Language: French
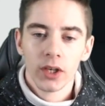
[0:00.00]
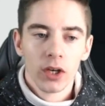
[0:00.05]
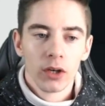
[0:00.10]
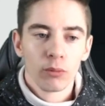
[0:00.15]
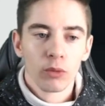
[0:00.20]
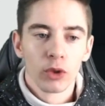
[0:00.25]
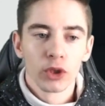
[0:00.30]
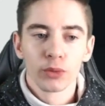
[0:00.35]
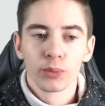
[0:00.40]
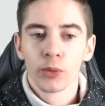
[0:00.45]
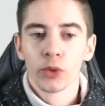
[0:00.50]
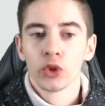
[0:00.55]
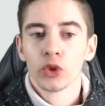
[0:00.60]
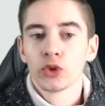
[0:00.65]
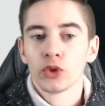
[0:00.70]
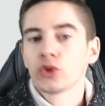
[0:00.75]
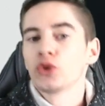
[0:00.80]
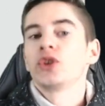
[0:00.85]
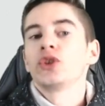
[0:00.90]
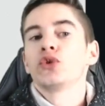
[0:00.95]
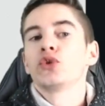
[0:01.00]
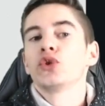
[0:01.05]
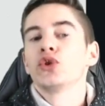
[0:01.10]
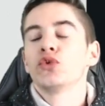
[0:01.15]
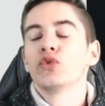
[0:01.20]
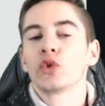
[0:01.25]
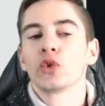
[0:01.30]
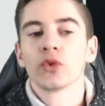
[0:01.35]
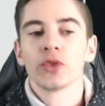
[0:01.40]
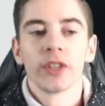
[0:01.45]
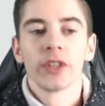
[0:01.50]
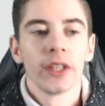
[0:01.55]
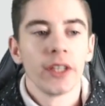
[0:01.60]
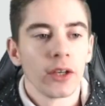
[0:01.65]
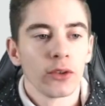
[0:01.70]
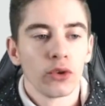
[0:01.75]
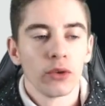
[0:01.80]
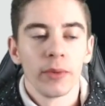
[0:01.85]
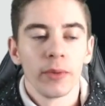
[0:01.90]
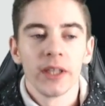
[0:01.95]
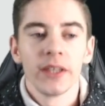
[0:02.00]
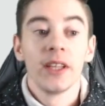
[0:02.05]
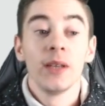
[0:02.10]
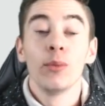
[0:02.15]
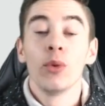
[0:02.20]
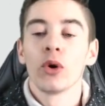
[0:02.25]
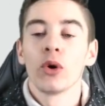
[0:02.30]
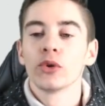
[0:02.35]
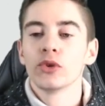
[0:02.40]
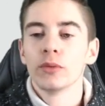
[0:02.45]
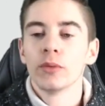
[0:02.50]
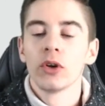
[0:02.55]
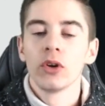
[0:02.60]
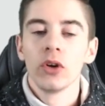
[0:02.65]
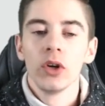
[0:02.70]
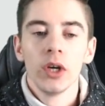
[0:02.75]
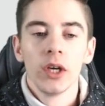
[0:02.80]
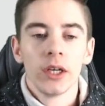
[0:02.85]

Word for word: Moi je peux, c'est ce que je vous conseille hein, de mettre débordement,